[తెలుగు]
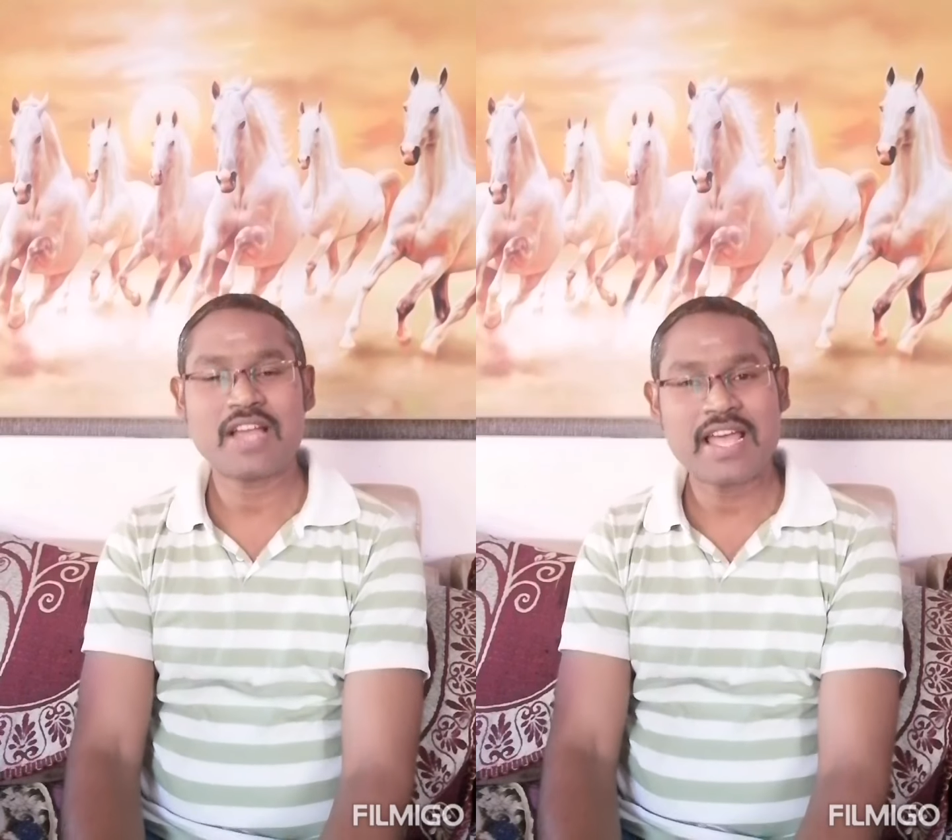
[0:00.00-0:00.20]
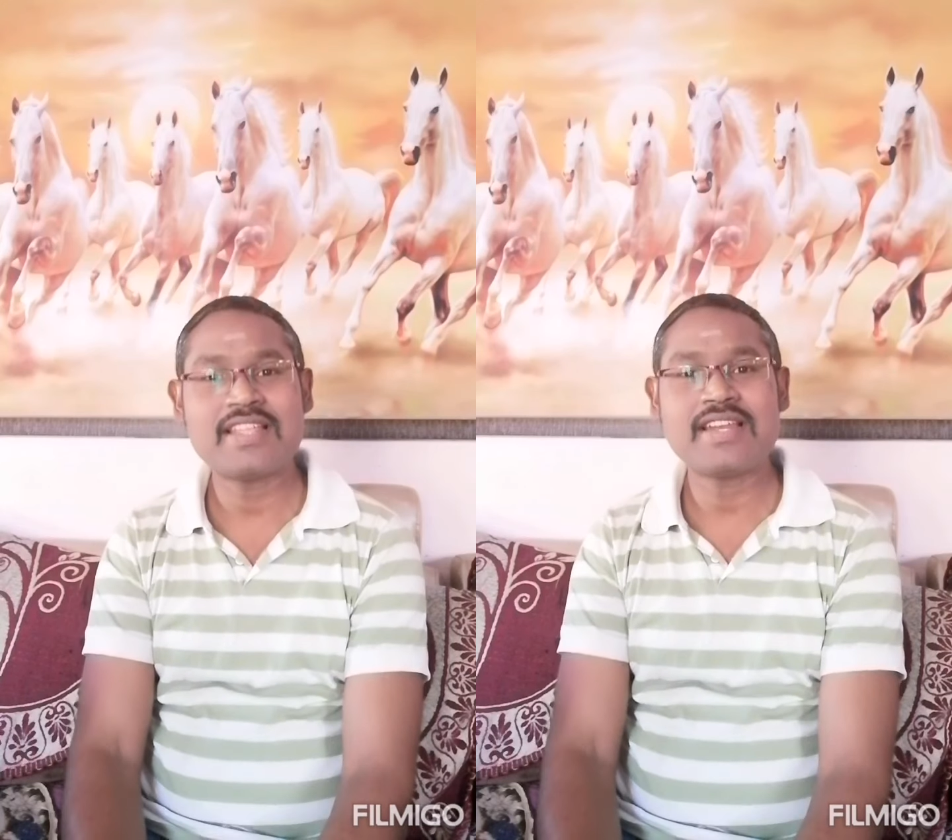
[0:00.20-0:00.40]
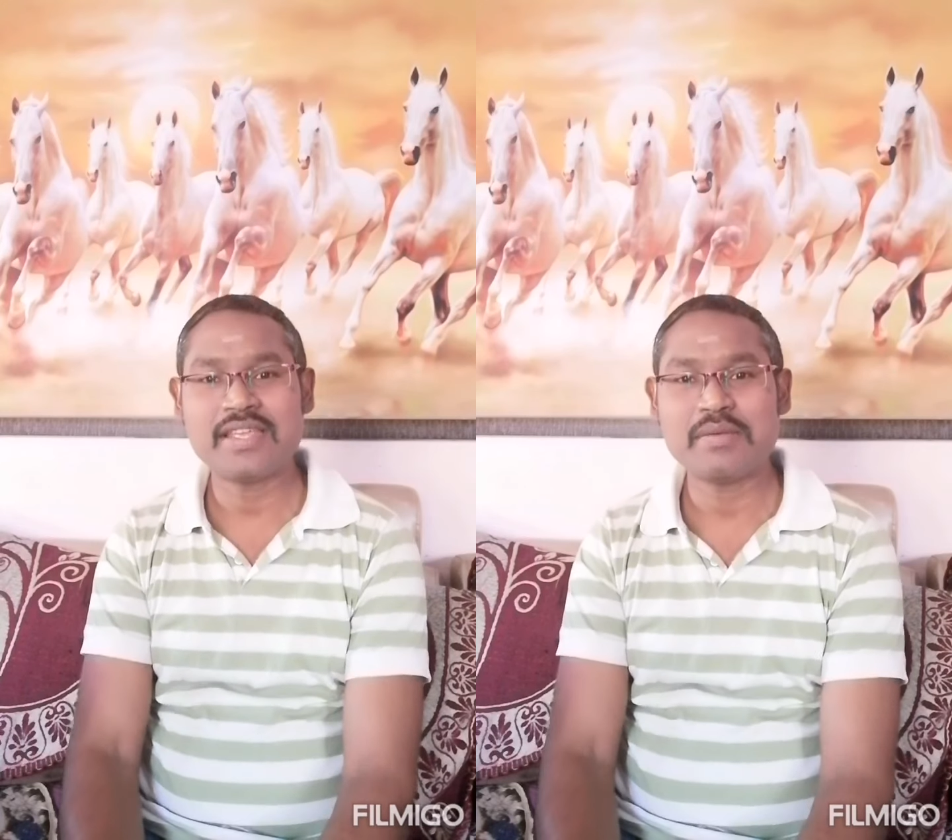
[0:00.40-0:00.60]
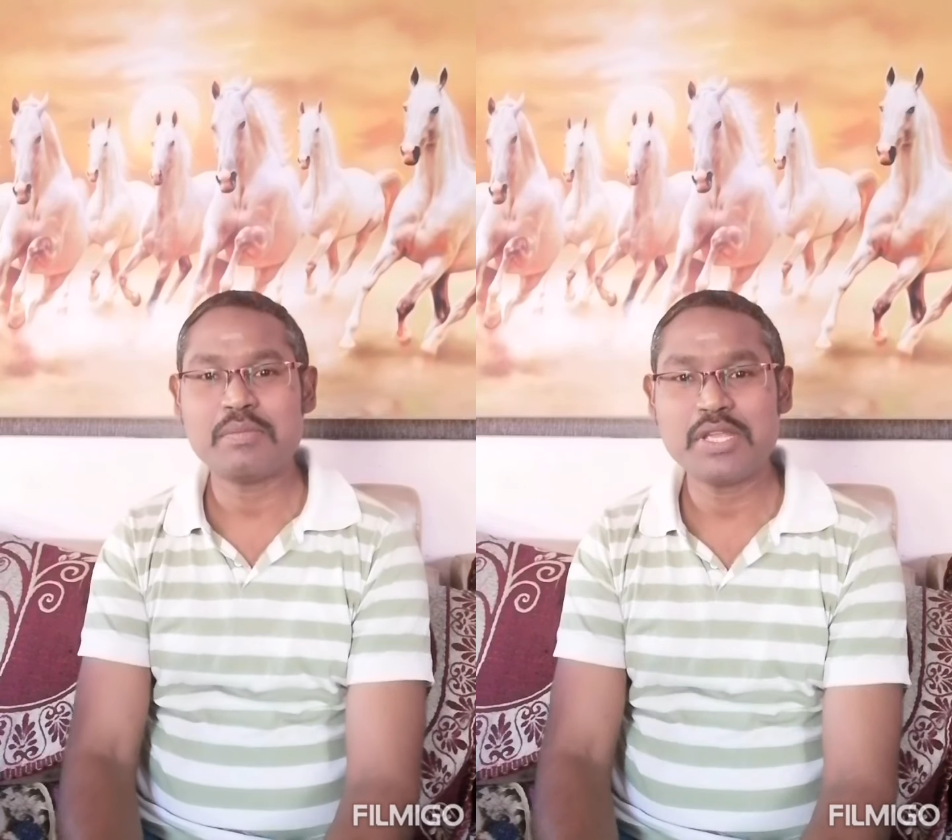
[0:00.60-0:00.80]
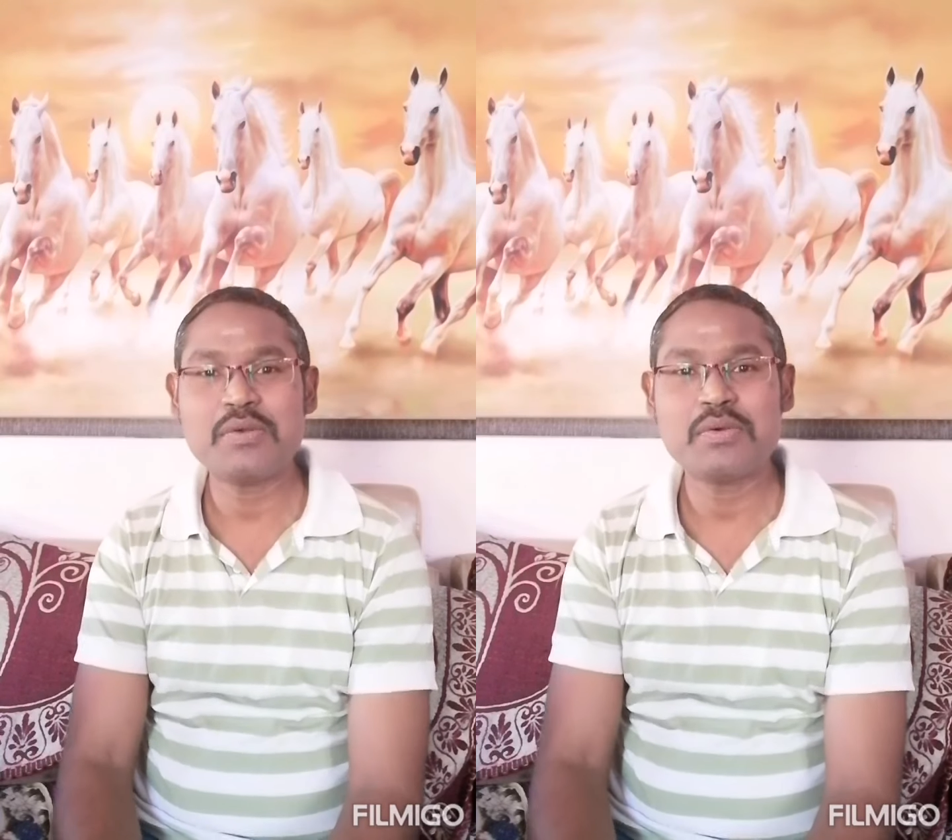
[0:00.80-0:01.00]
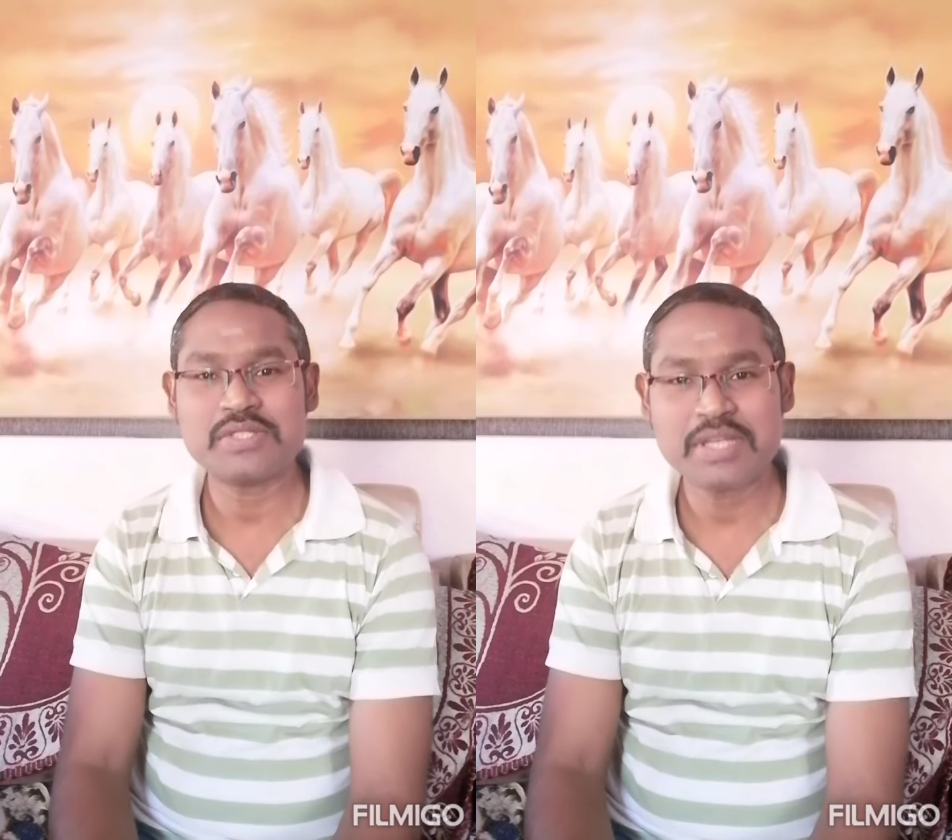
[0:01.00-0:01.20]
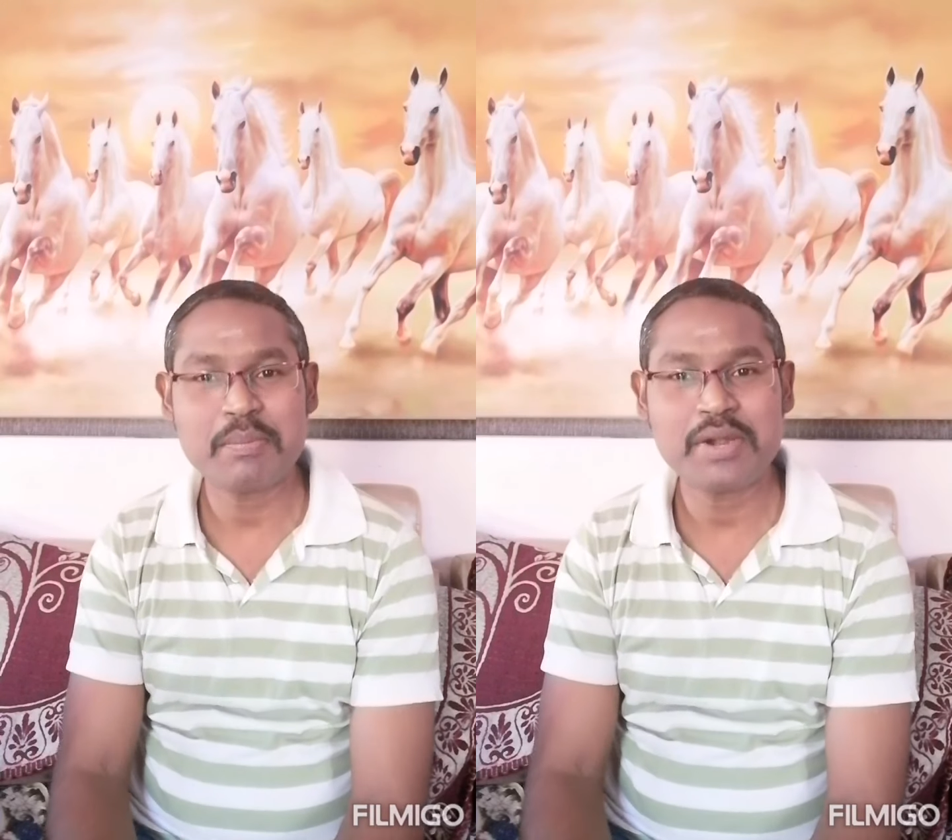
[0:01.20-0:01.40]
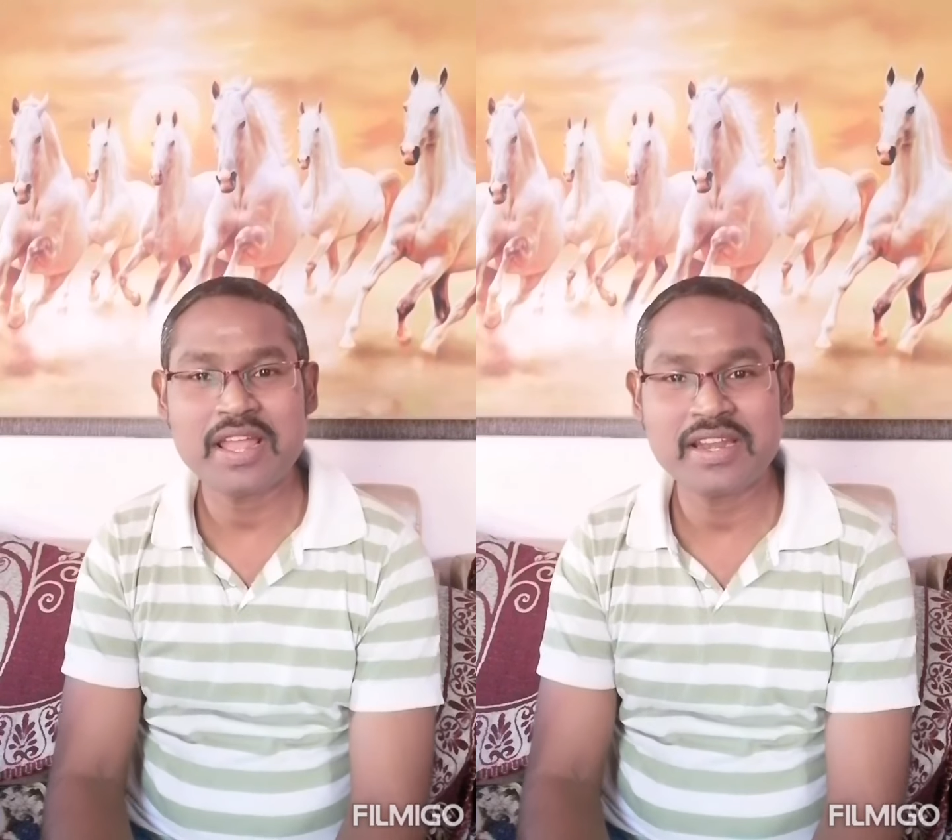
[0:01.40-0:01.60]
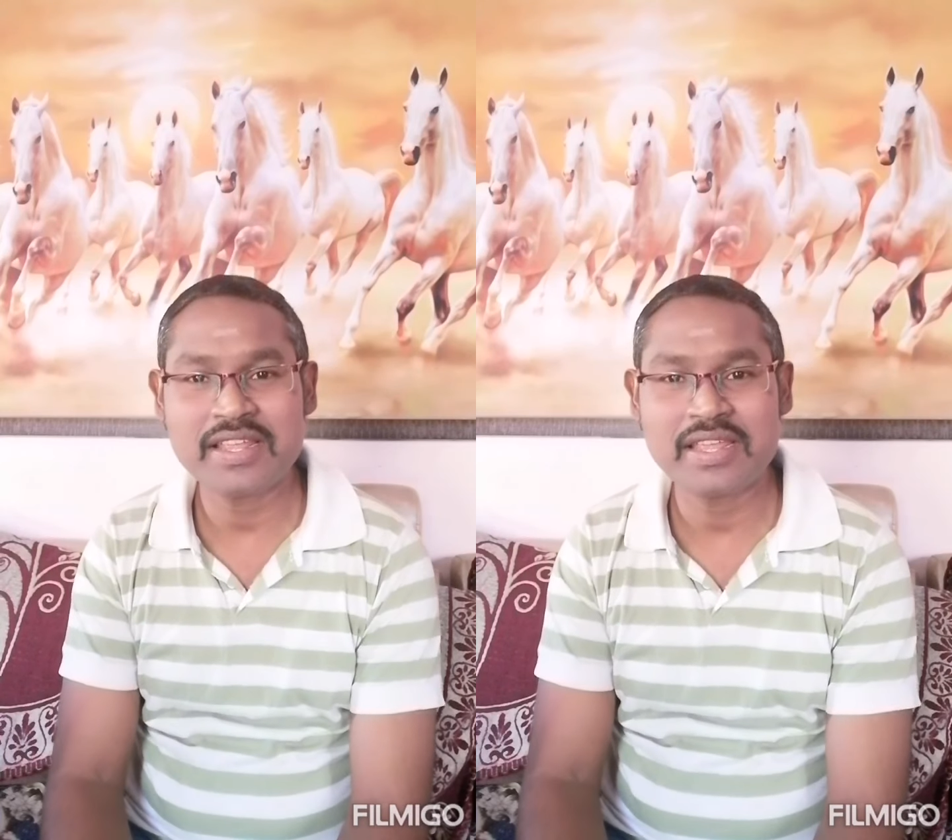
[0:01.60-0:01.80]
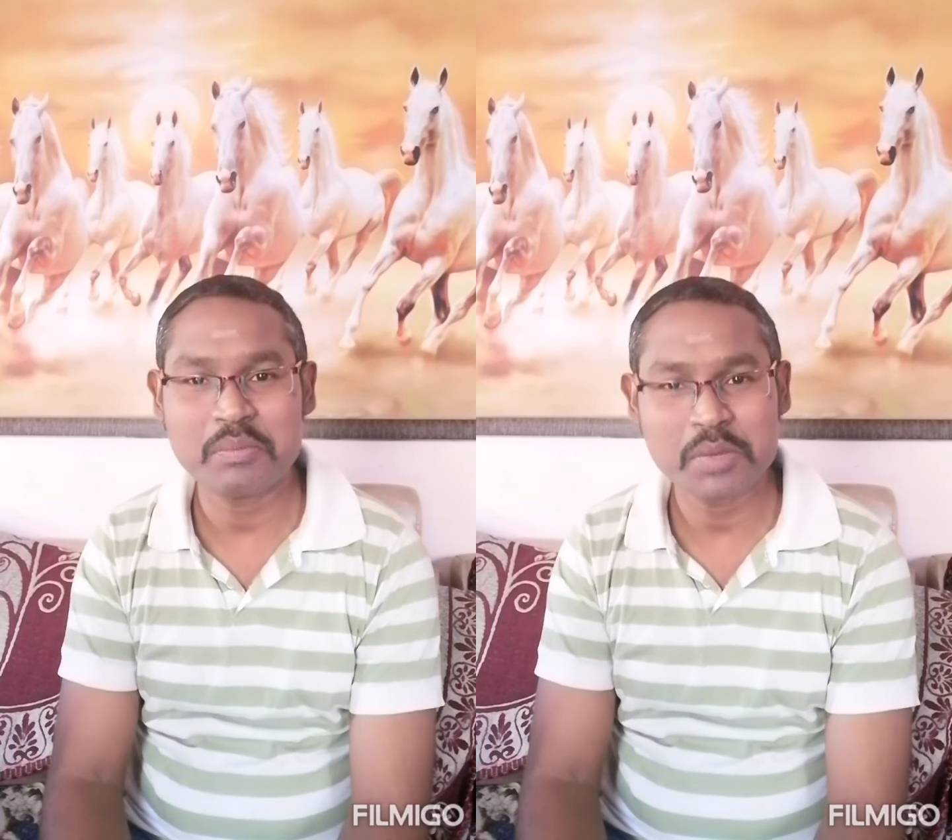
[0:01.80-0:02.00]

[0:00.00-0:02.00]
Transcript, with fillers: కథని మీకు చెప్పడానికి